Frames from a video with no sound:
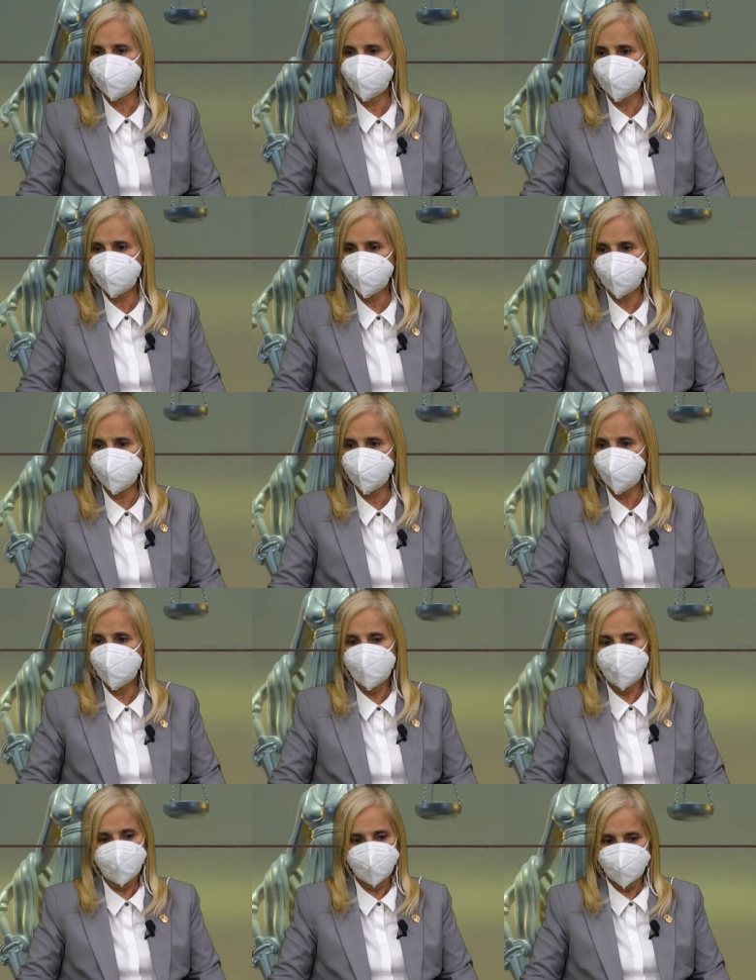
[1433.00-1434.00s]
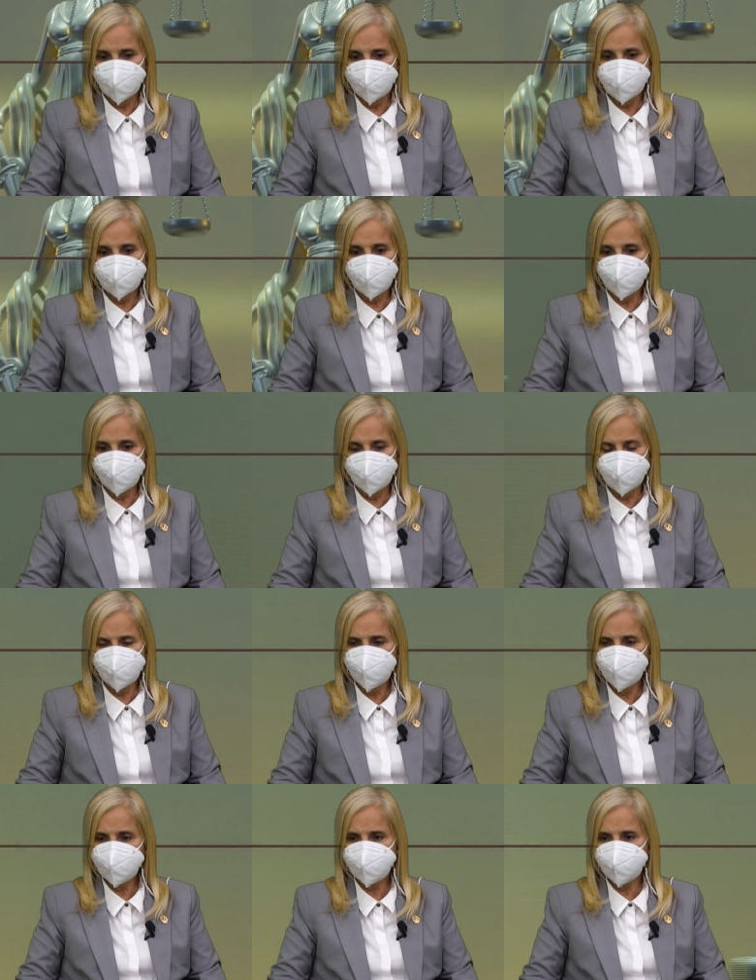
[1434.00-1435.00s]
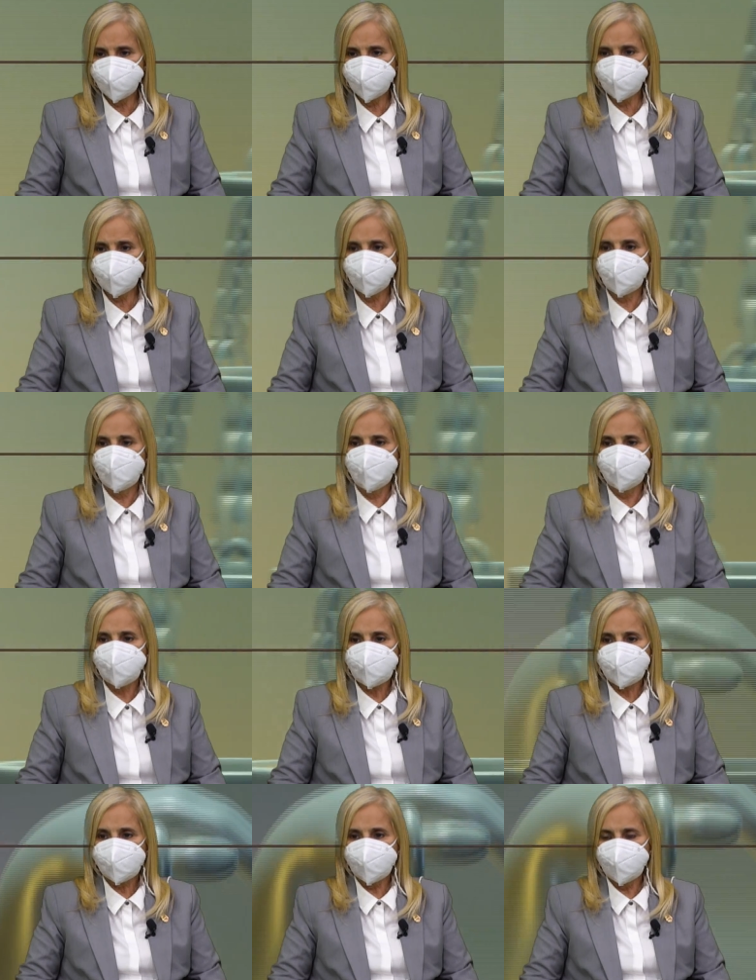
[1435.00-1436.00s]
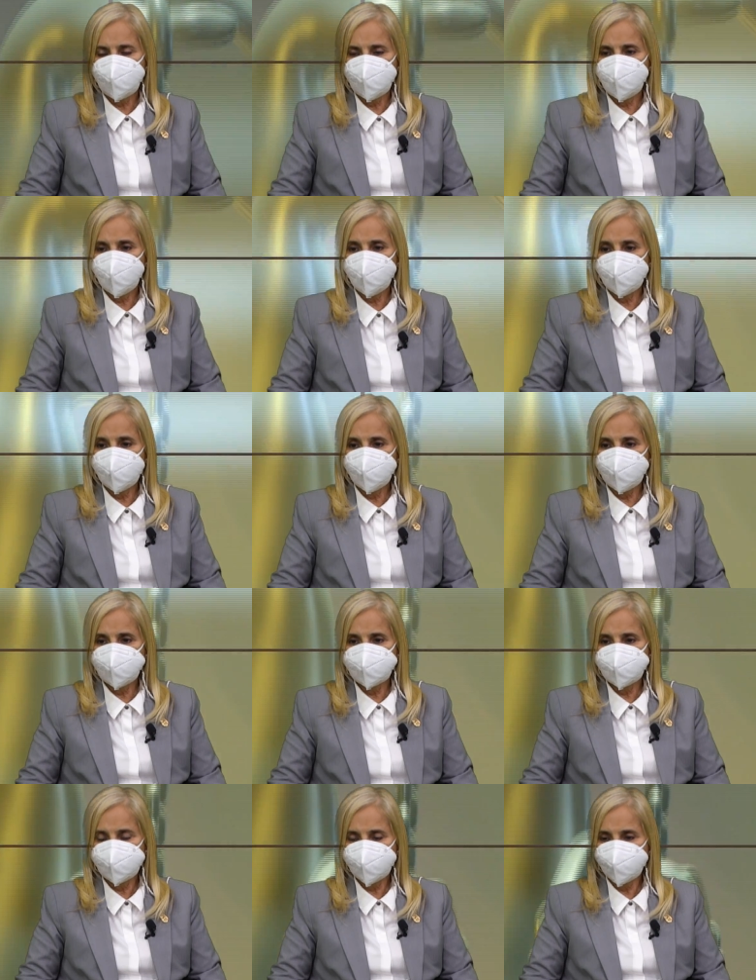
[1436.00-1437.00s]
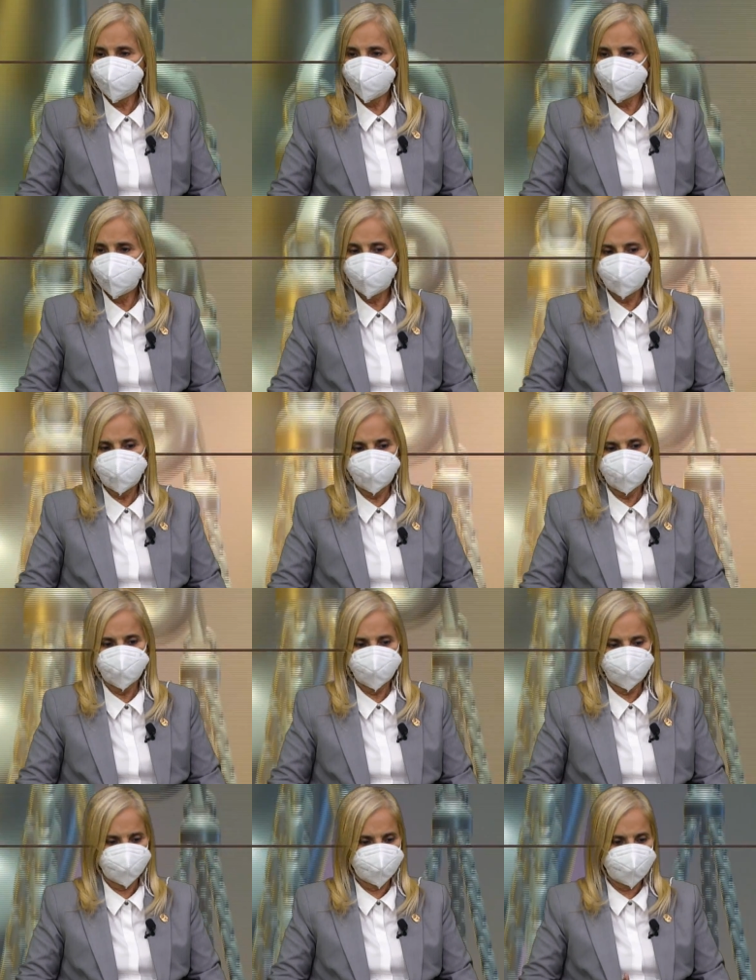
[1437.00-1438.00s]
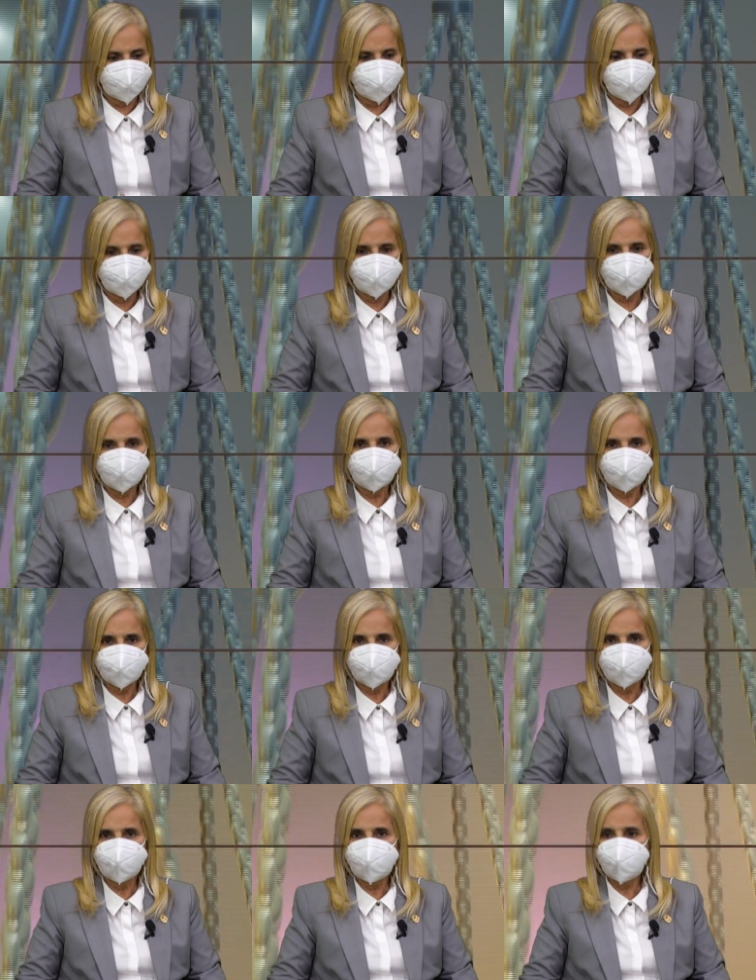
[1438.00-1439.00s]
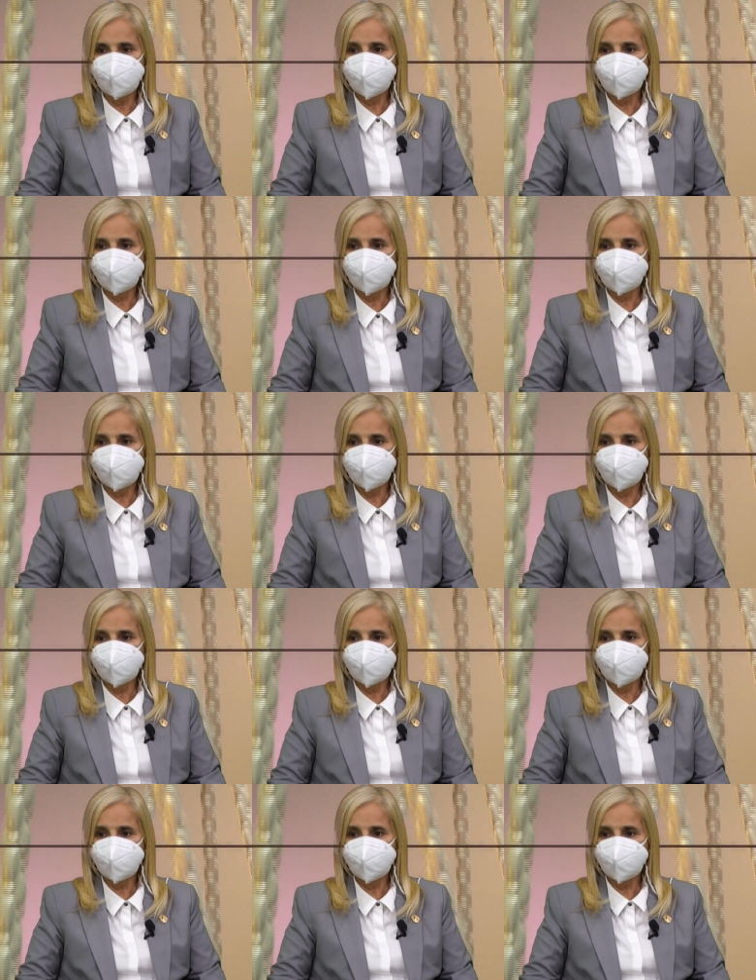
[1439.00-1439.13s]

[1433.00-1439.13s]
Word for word: para todo. En este momento nosotros eh, con la Policía Federal, cada cada